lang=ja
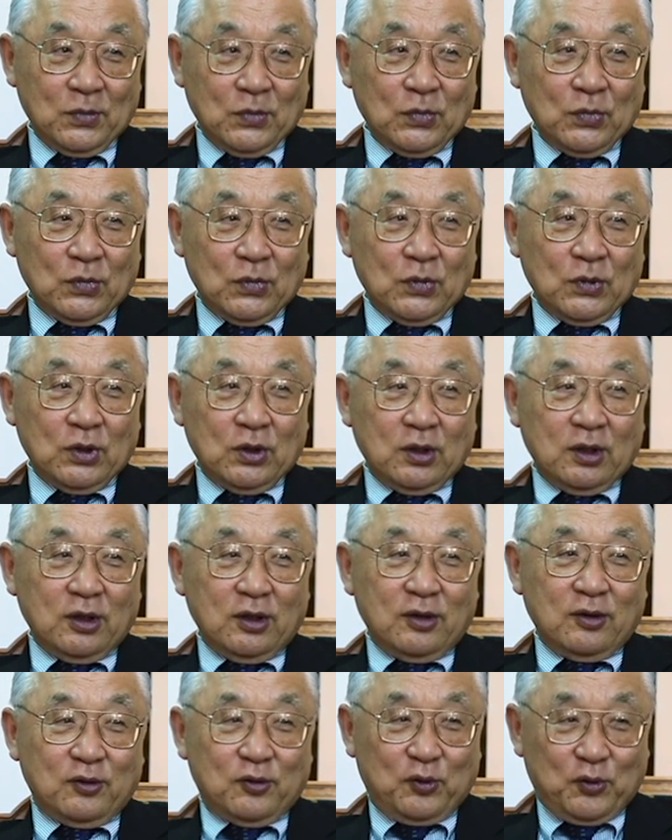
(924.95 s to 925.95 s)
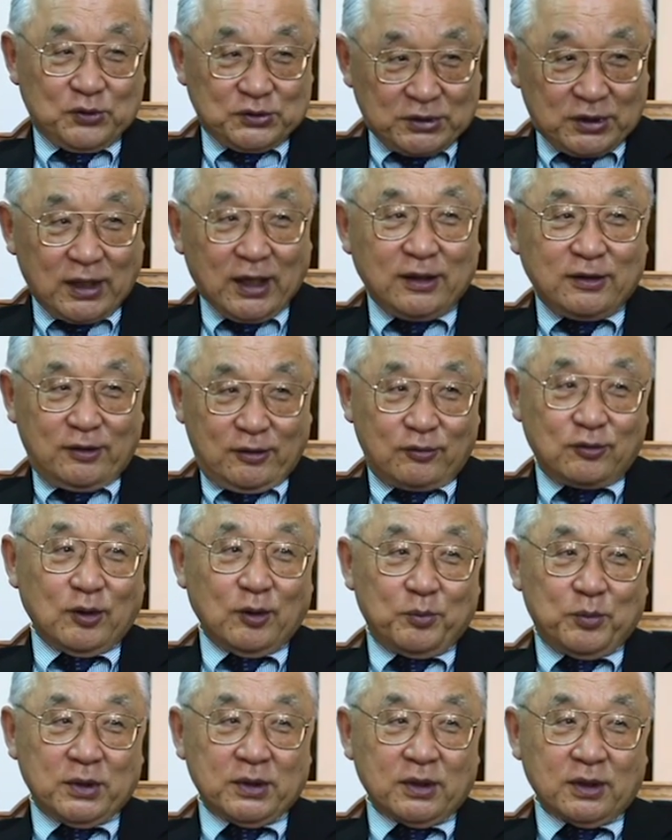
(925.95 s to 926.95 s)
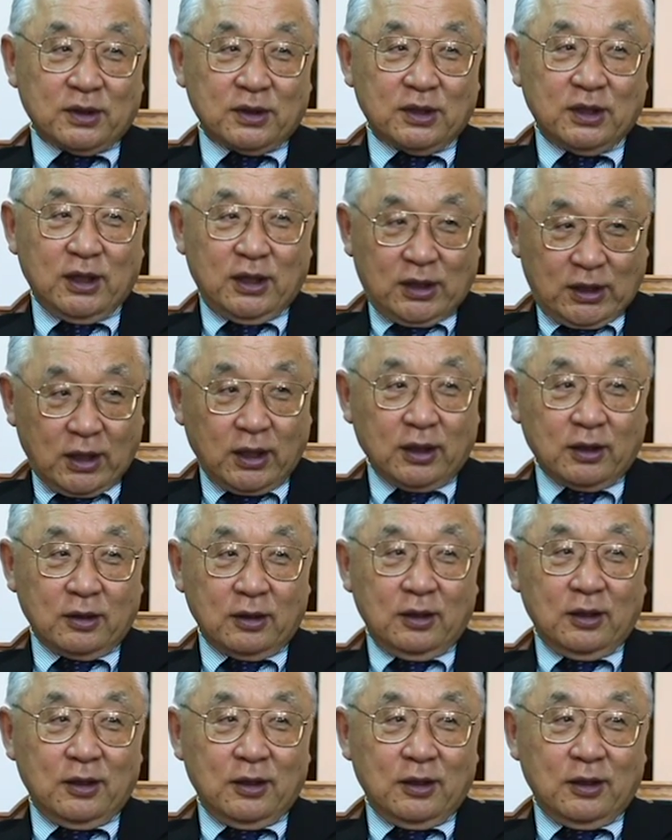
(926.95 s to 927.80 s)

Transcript: そうじゃないそうじゃないんですよやっぱり経験